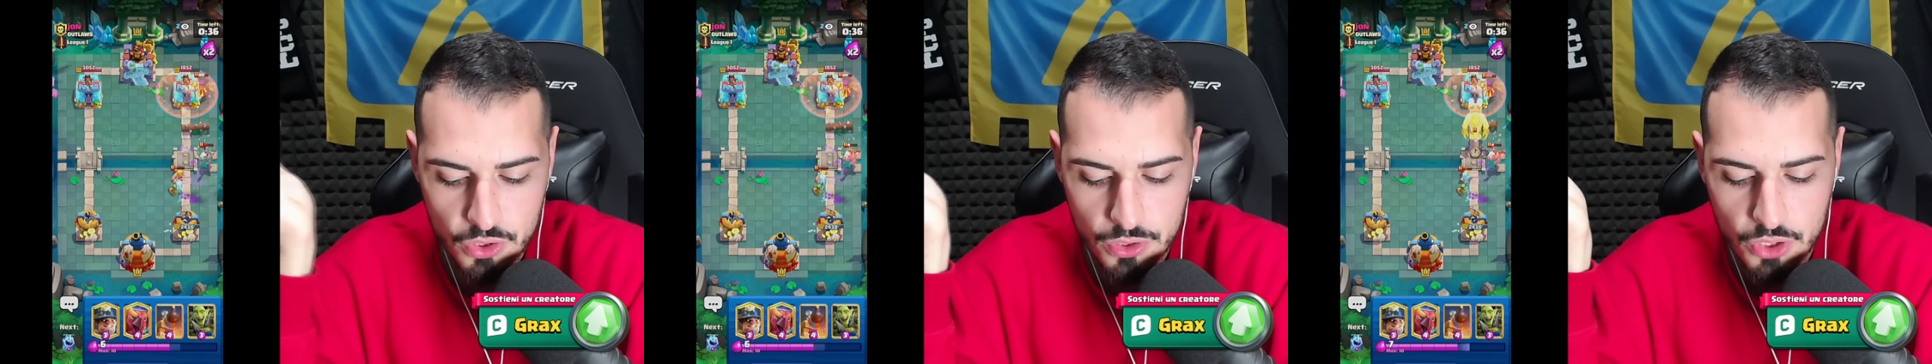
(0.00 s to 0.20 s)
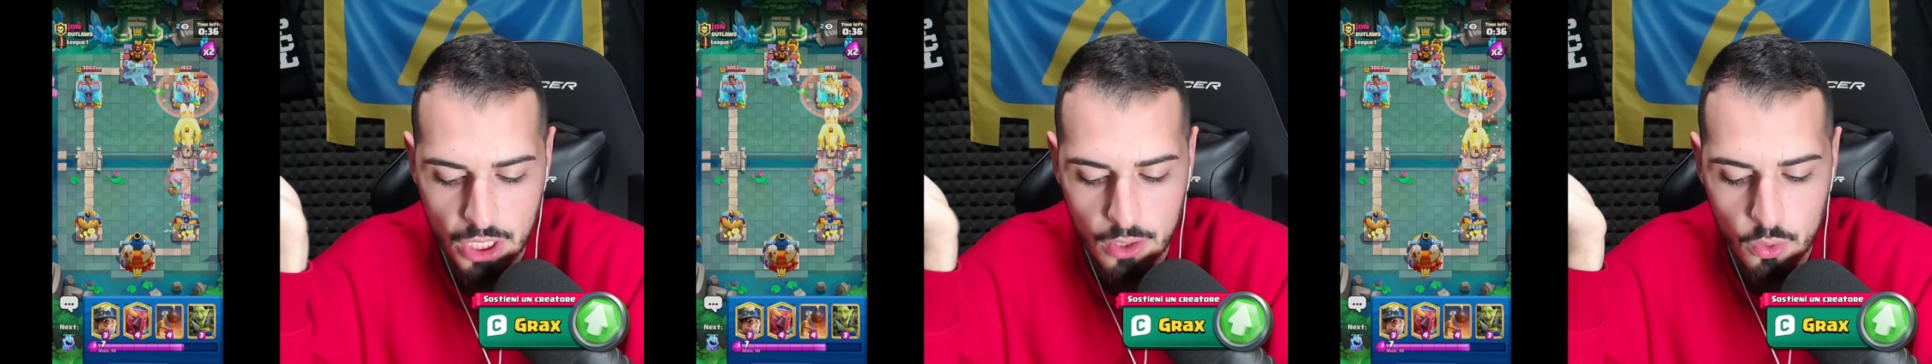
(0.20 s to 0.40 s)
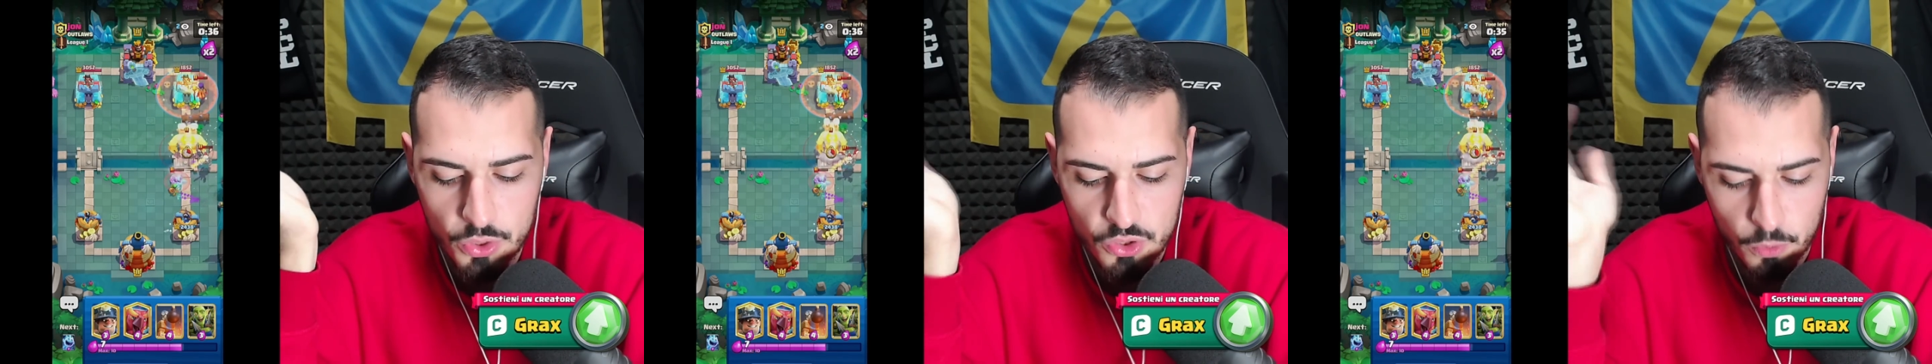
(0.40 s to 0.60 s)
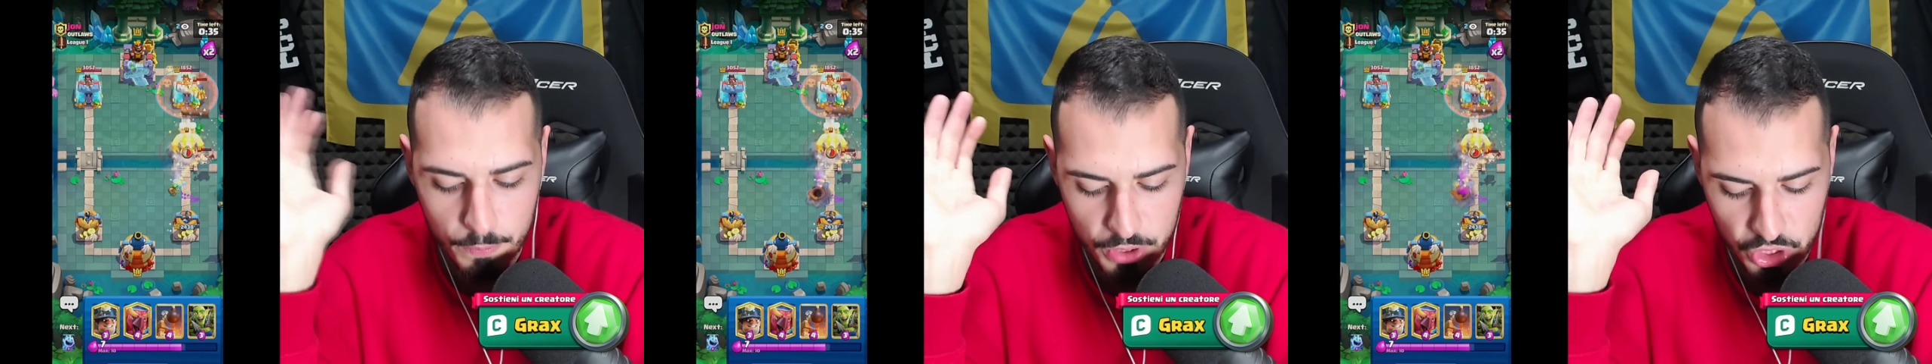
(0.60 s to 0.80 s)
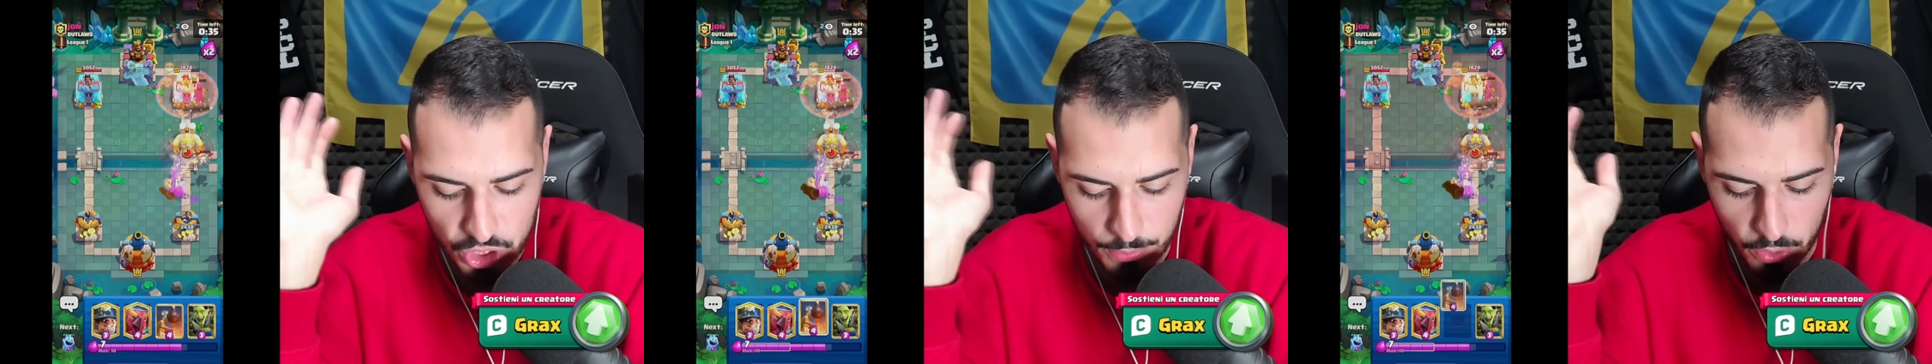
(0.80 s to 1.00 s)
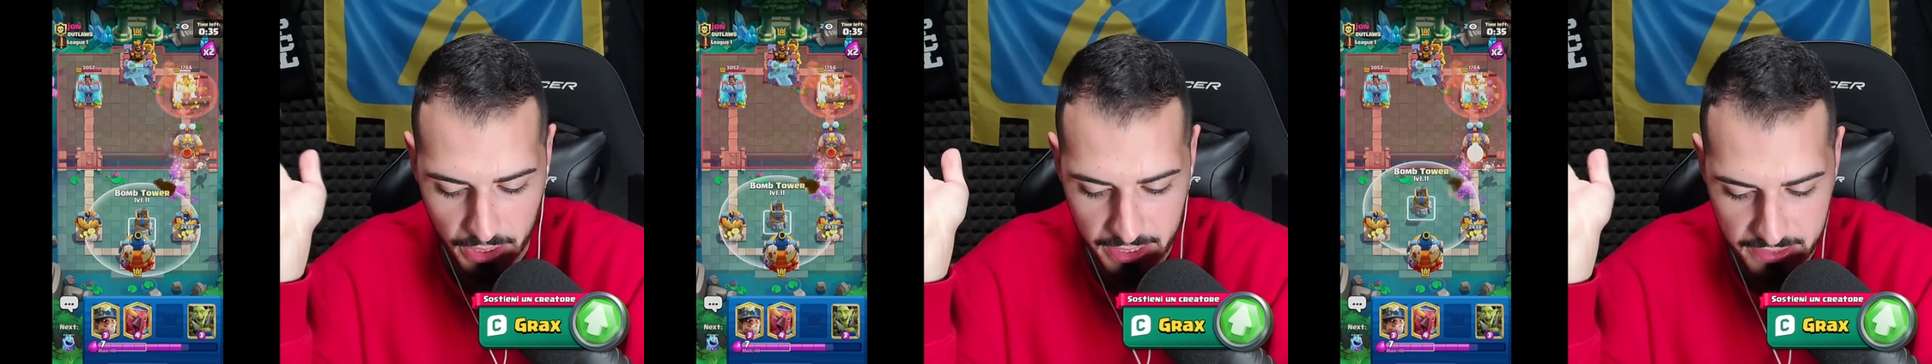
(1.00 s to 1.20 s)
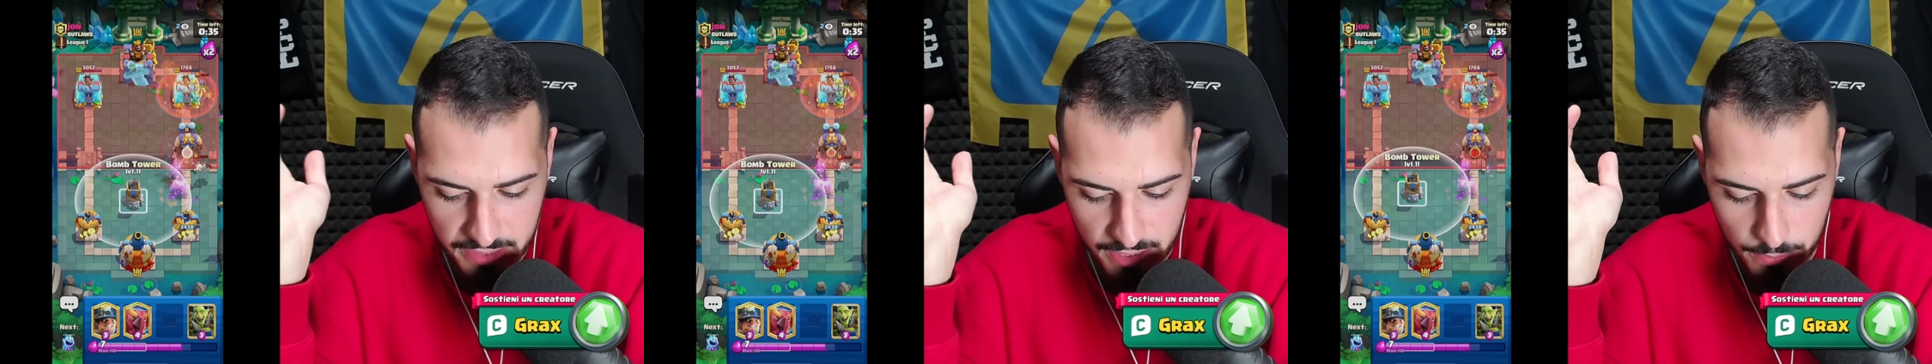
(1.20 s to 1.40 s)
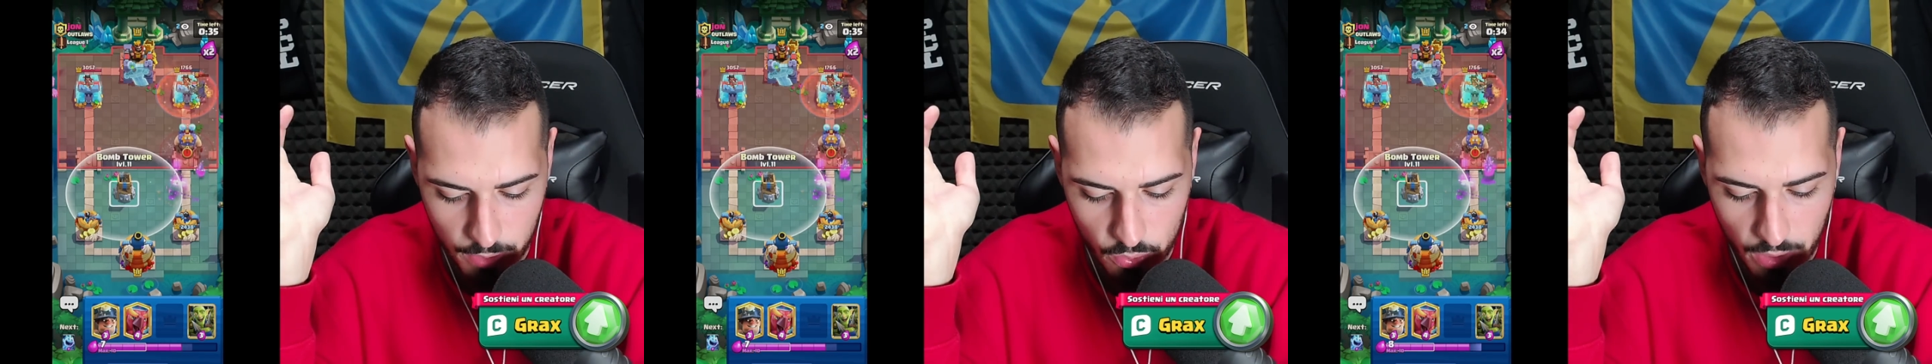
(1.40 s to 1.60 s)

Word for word: Cioè, lui subisce pochissimo,